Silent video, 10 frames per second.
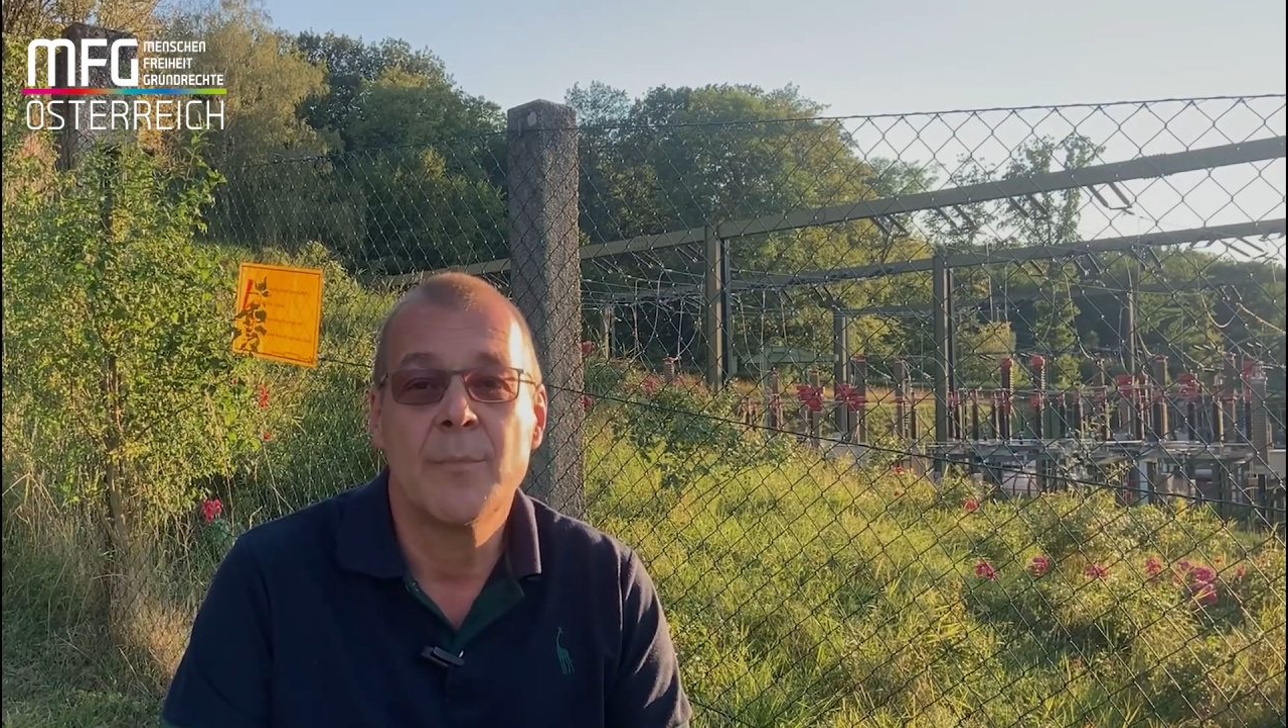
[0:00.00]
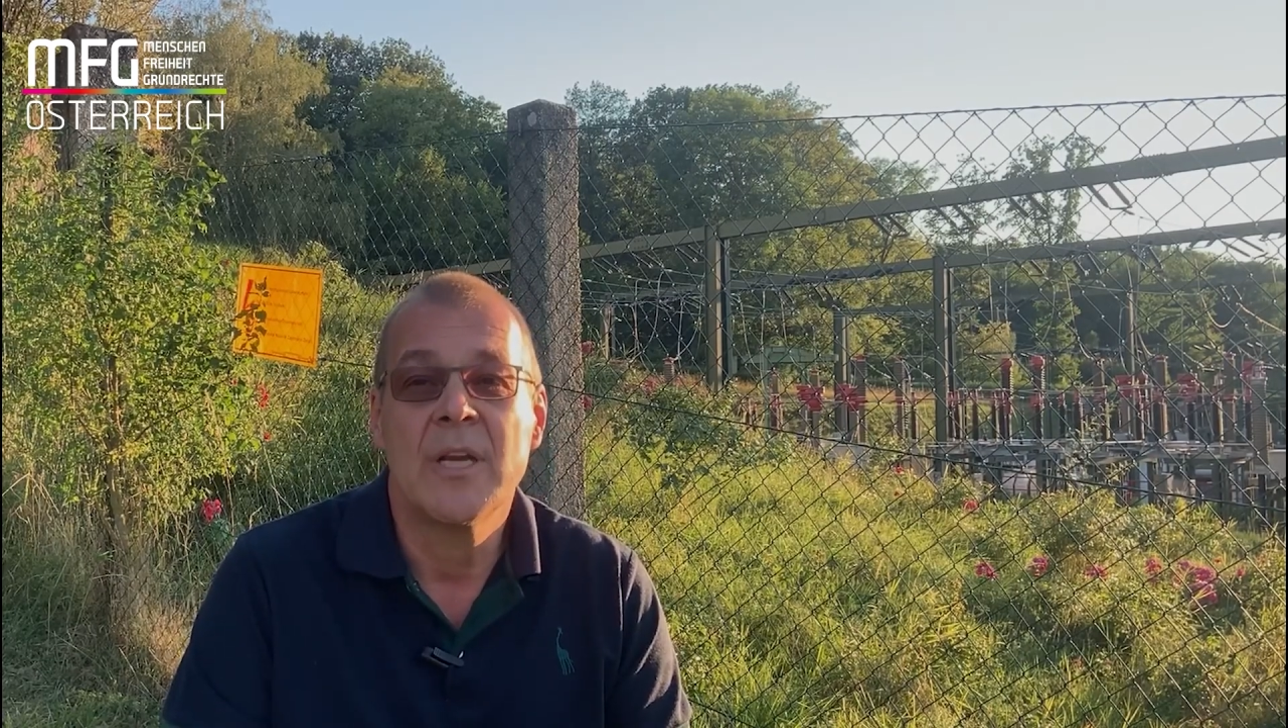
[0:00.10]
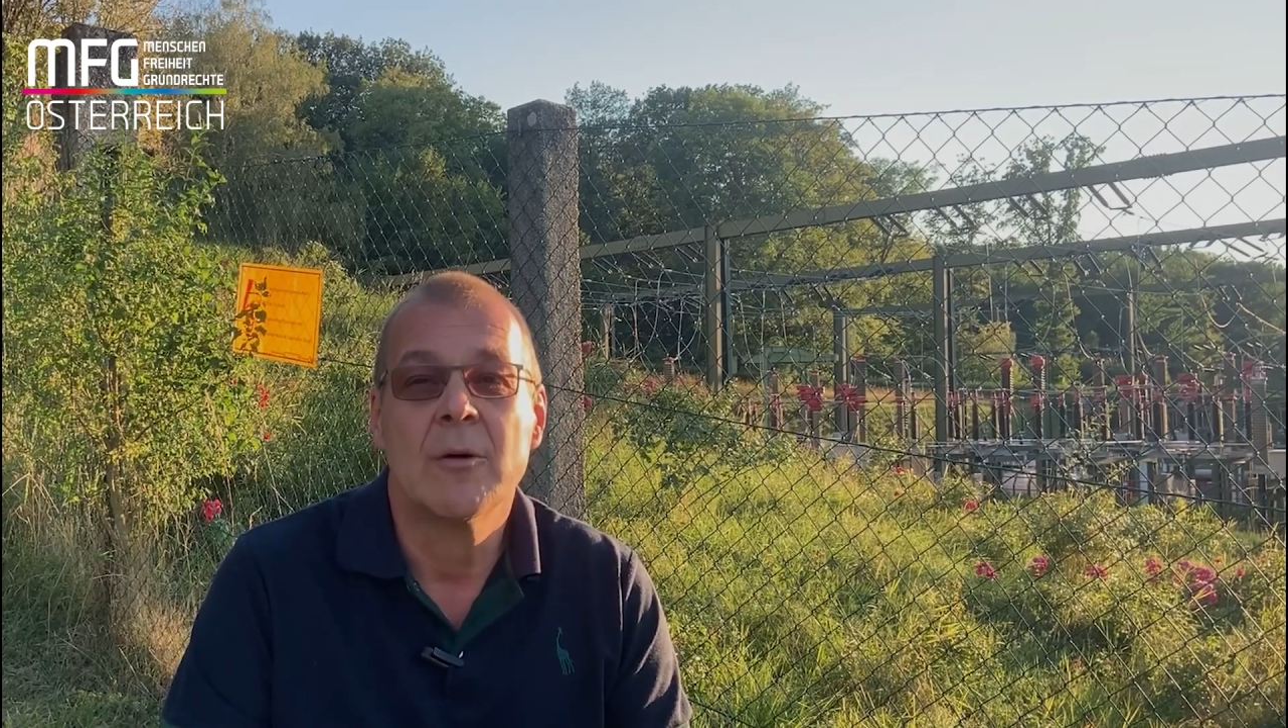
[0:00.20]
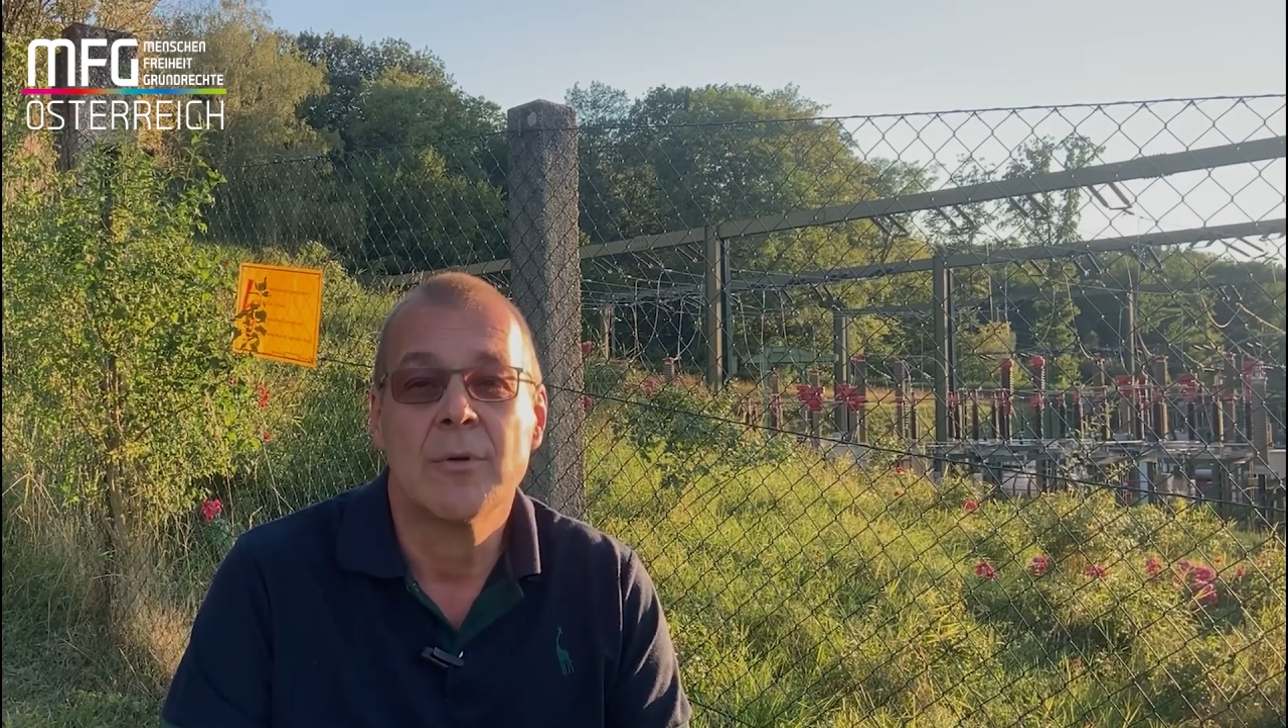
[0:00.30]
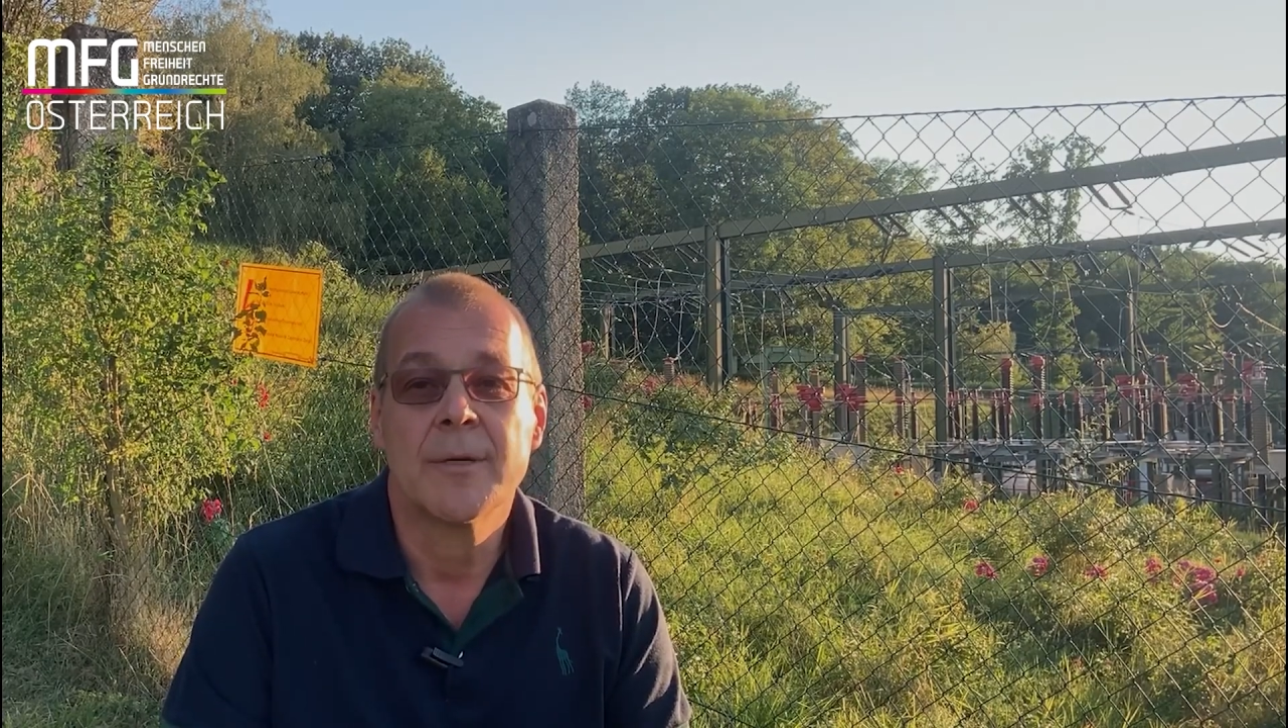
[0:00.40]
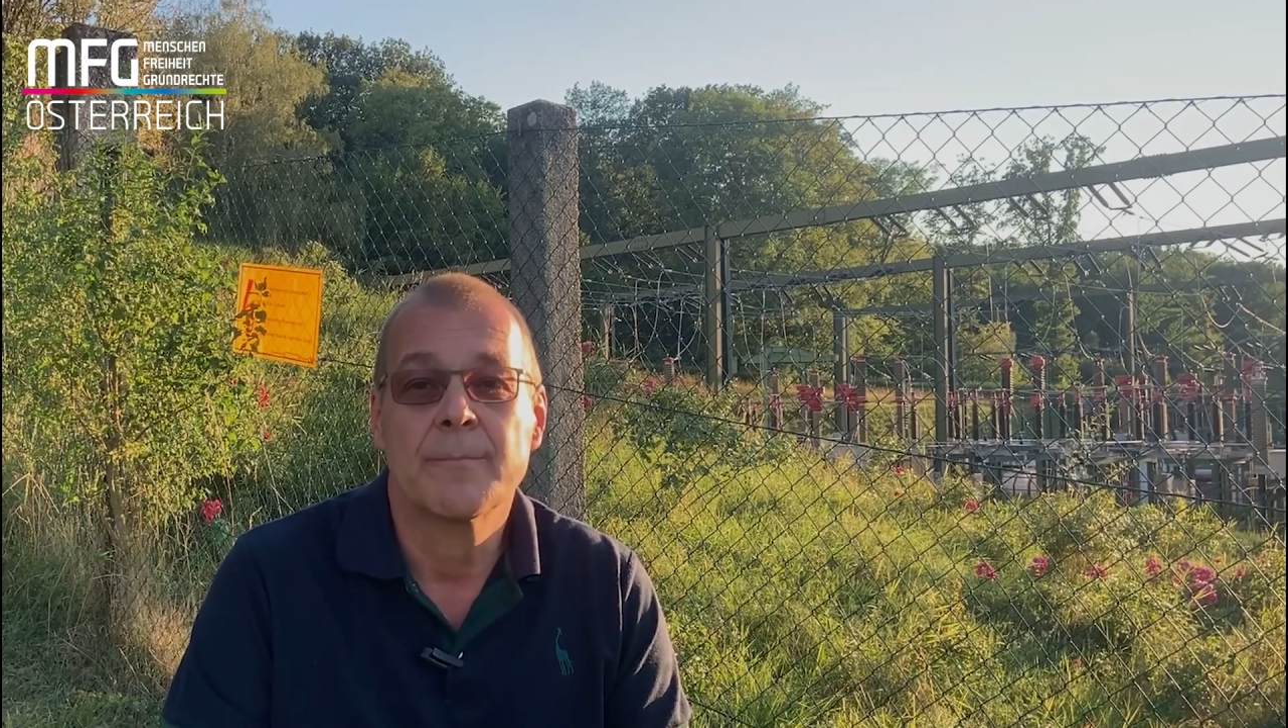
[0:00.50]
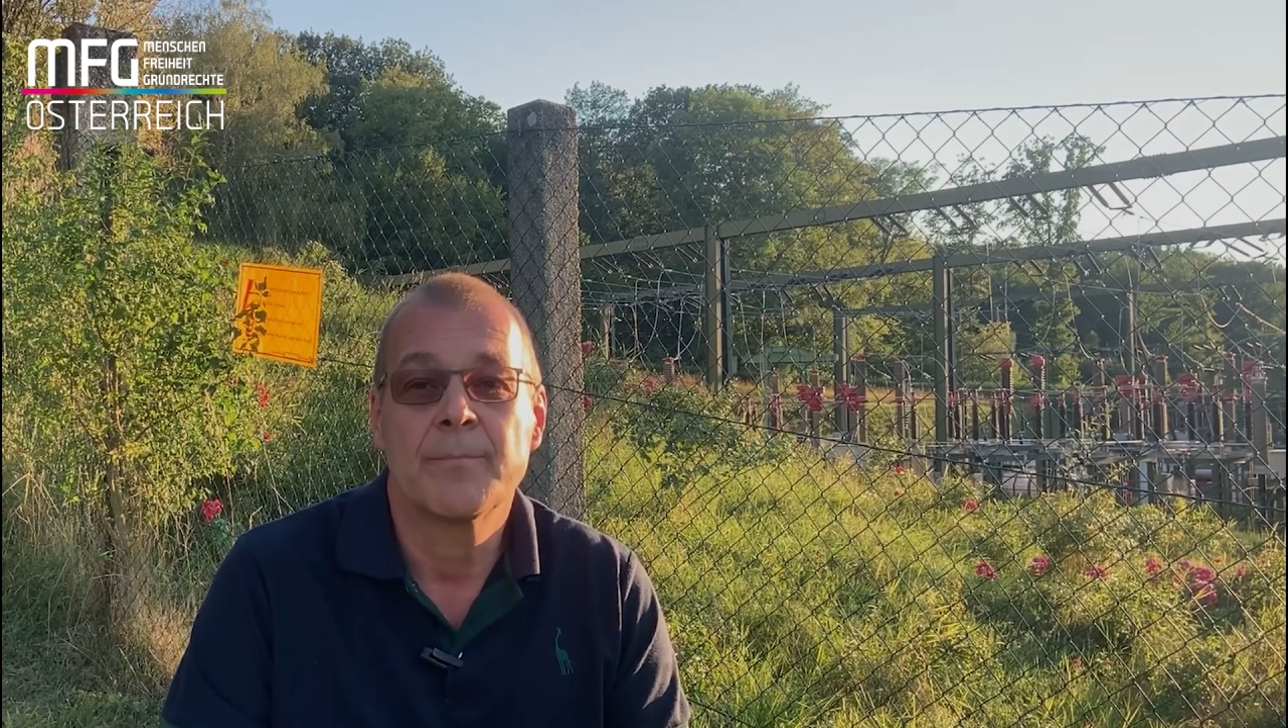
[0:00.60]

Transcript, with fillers: Millionen.